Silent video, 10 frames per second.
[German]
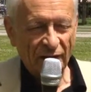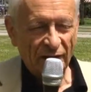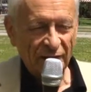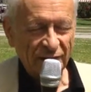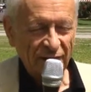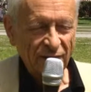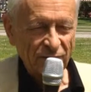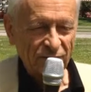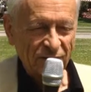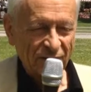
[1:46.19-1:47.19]

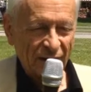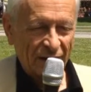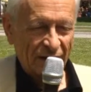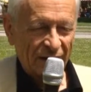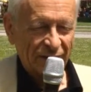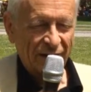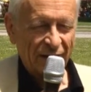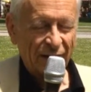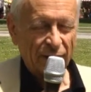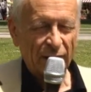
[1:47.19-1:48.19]
Allerdings hat
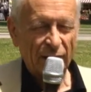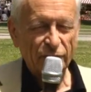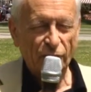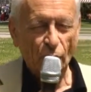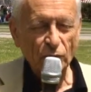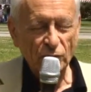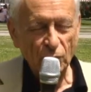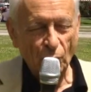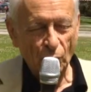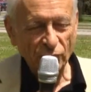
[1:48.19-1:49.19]
er
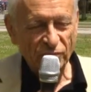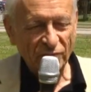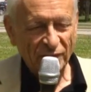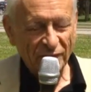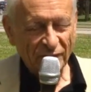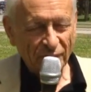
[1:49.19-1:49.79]
erfolglos